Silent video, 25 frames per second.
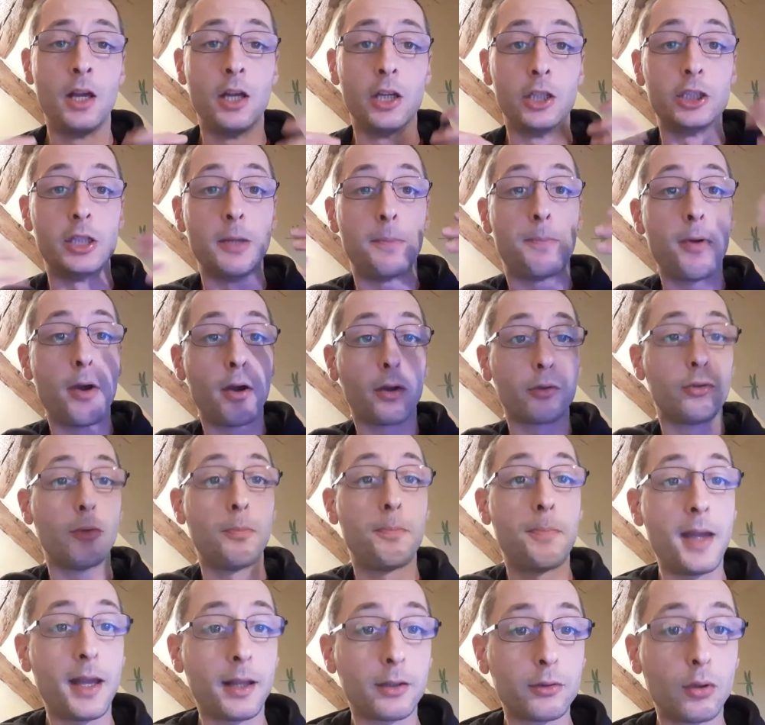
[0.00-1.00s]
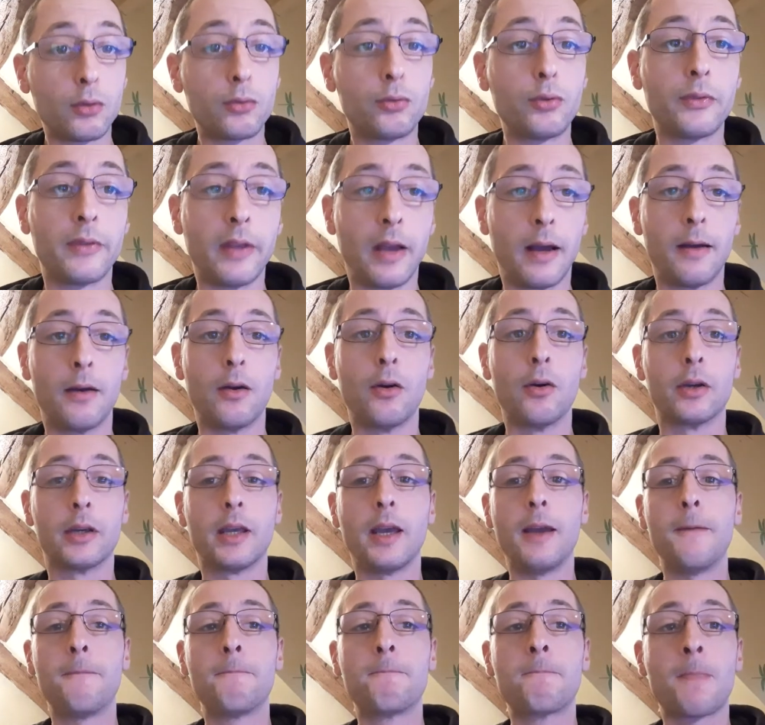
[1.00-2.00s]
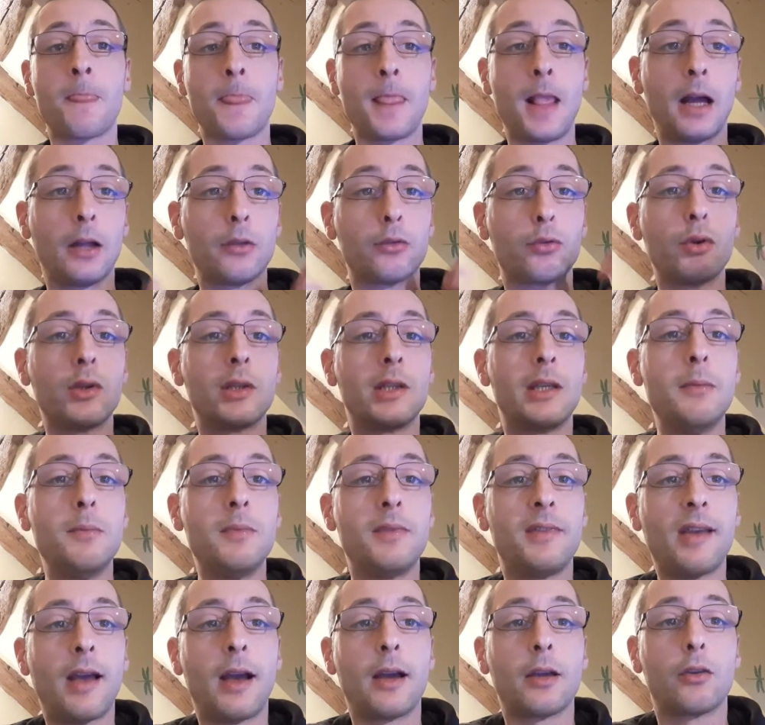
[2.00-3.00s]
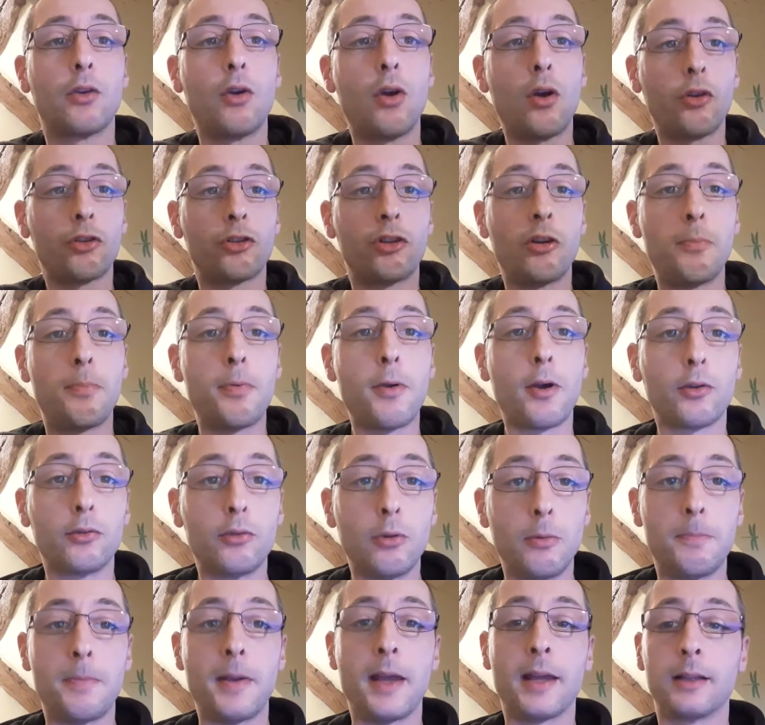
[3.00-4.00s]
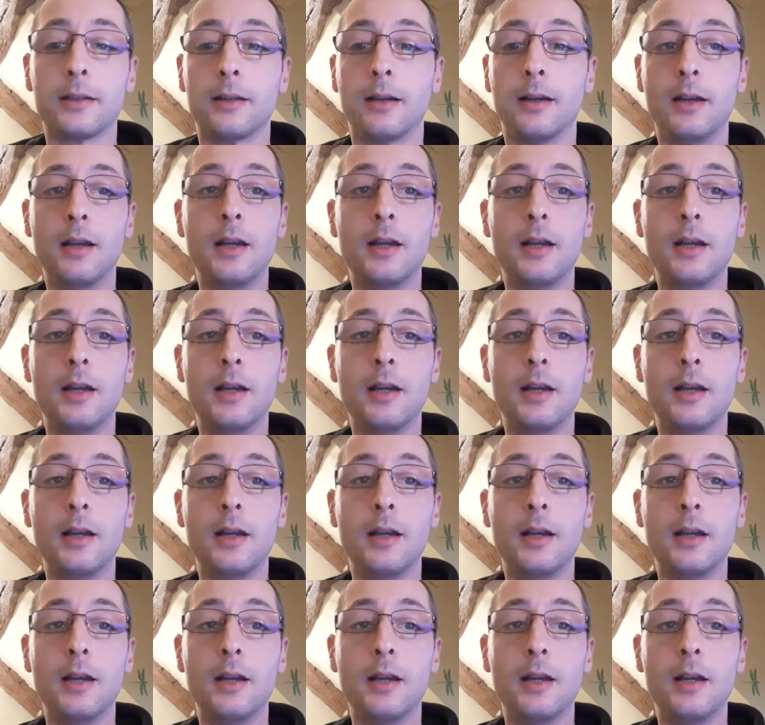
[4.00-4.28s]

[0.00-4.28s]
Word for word: J'ai peur de perdre tout ça, ok Un truc qui me tient à cœur, j'ai peur de le perdre.